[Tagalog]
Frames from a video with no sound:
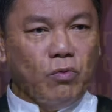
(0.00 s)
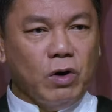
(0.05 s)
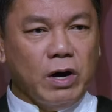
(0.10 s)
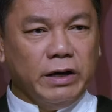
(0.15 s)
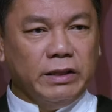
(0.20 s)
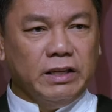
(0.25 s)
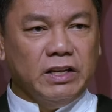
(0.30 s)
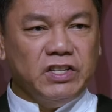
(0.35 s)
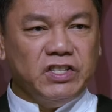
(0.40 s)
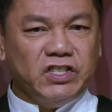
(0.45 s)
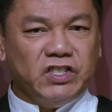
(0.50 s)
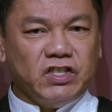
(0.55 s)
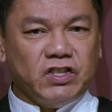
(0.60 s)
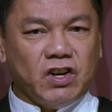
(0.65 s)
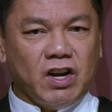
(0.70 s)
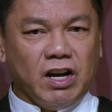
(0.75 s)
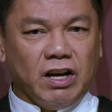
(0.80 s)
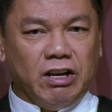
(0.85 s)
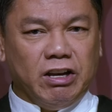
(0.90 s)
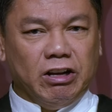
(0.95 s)
buhay, they
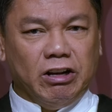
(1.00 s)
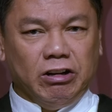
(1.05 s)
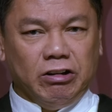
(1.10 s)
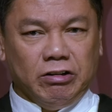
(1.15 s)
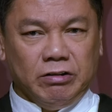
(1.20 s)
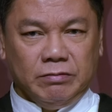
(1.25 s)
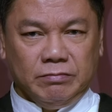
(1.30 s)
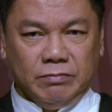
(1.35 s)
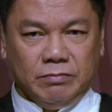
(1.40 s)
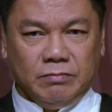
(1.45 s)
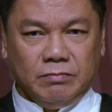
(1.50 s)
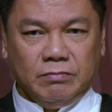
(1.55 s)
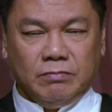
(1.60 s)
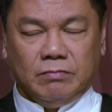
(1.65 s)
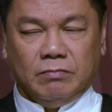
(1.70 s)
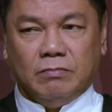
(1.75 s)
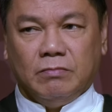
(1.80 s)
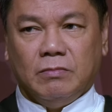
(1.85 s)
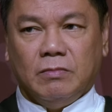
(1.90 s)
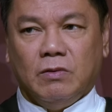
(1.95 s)
struggle
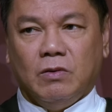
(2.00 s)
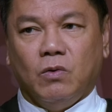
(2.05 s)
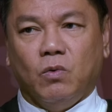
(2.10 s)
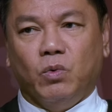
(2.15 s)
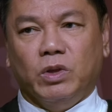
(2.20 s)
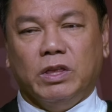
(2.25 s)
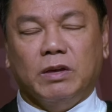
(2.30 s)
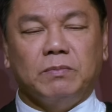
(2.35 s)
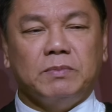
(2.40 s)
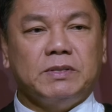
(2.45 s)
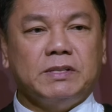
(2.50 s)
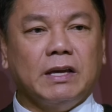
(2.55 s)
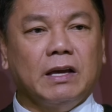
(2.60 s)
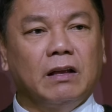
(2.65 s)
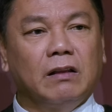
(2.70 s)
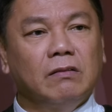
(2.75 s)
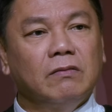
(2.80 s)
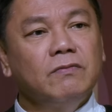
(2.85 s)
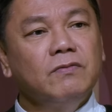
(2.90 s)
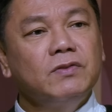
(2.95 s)
with
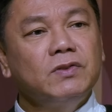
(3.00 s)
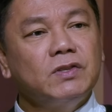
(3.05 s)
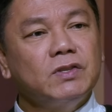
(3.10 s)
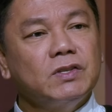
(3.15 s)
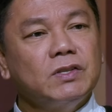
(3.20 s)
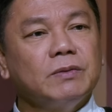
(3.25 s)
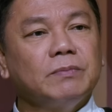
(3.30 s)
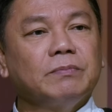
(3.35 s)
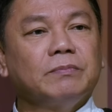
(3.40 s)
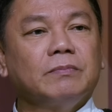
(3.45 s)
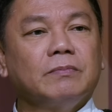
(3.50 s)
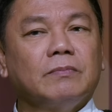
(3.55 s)
themselves.